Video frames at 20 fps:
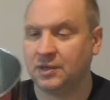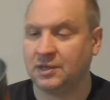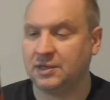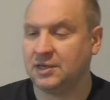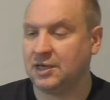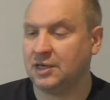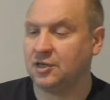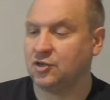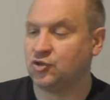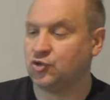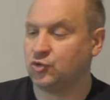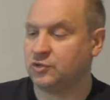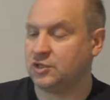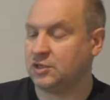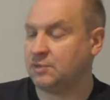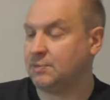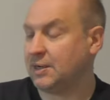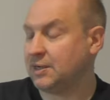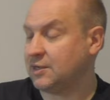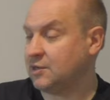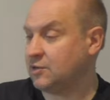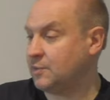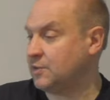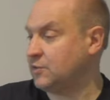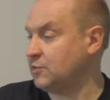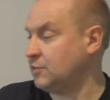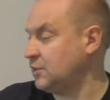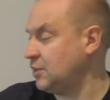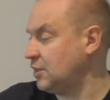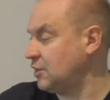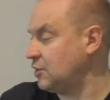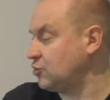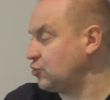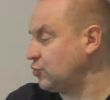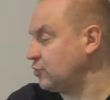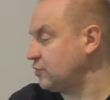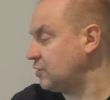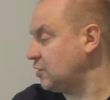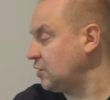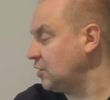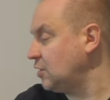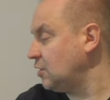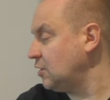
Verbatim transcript: Indiana Jones, ich mag ja sowieso Indiana Jones